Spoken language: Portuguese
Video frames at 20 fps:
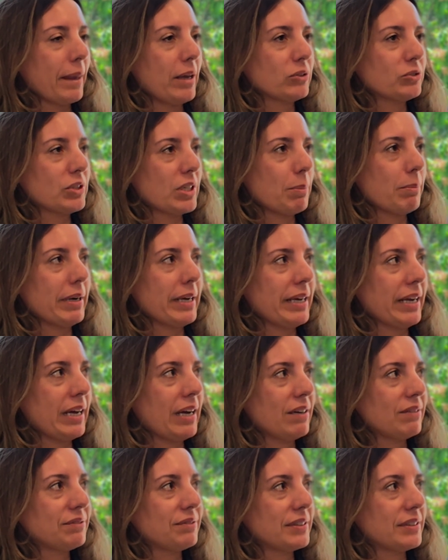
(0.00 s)
Eu
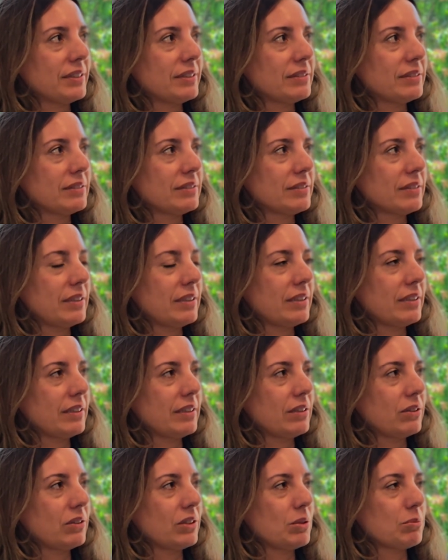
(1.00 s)
trabalhava,
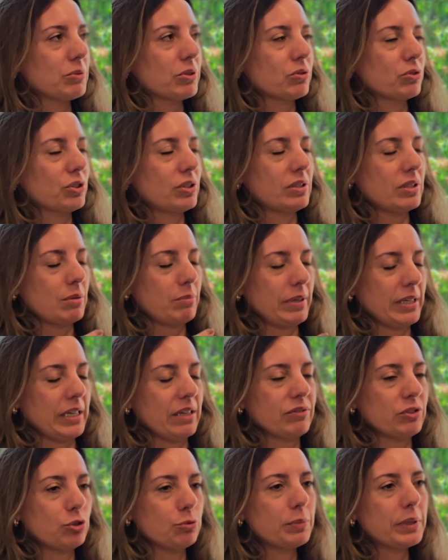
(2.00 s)
é, eu lembro que eu
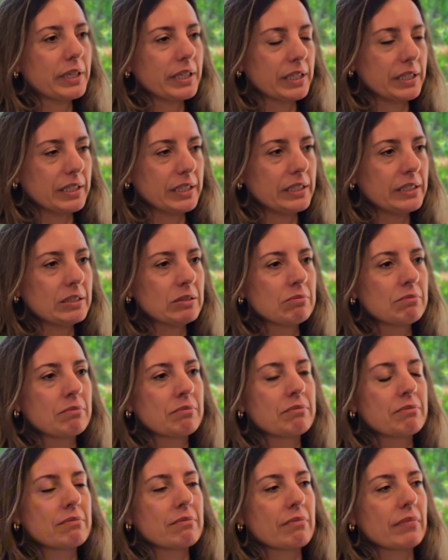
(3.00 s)
trabalhava de manhã
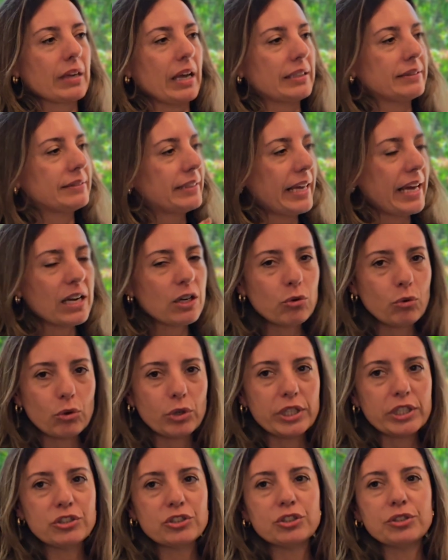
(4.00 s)
até à
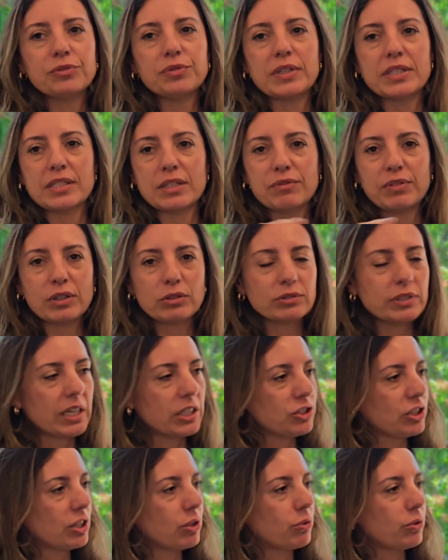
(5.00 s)
noite, fazia
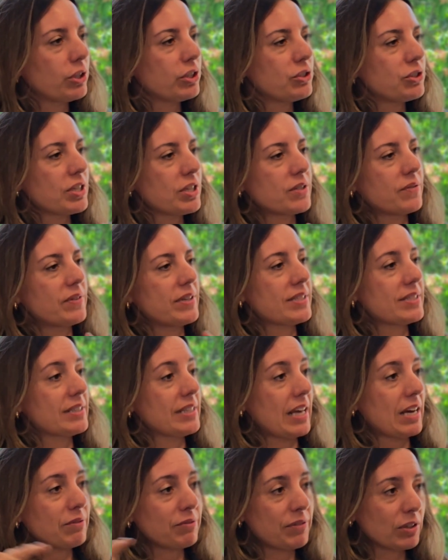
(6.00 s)
faculdade à noite, às vezes
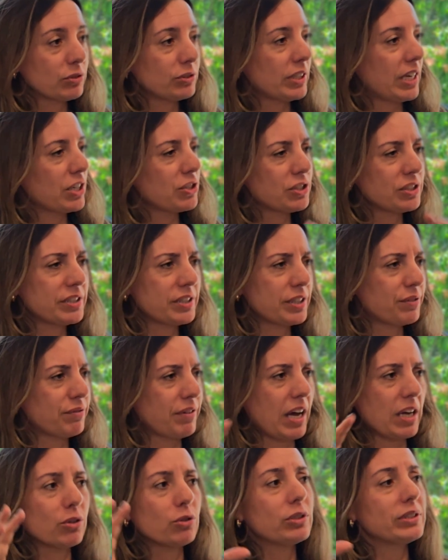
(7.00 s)
na faculdade
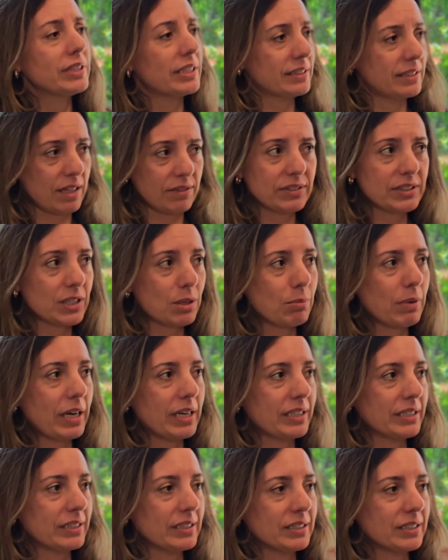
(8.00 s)
intervalo eu ainda estava
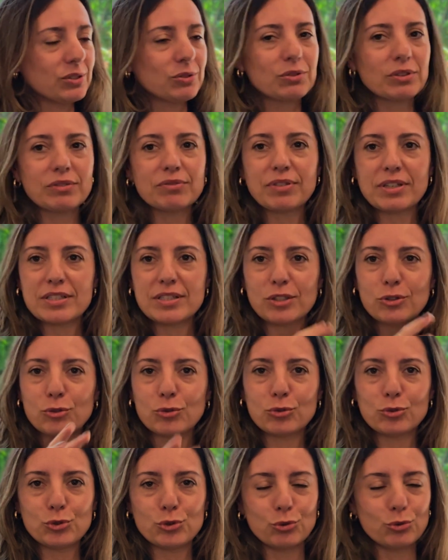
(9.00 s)
trabalhando e fazia
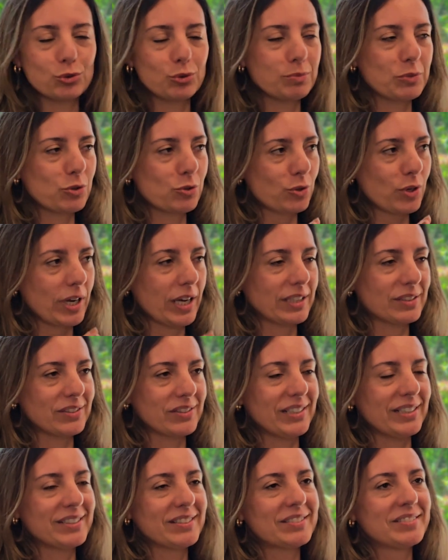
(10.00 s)
tudo junto
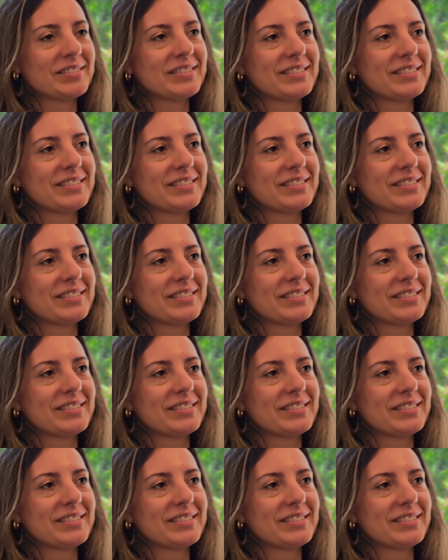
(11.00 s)
misturado, né?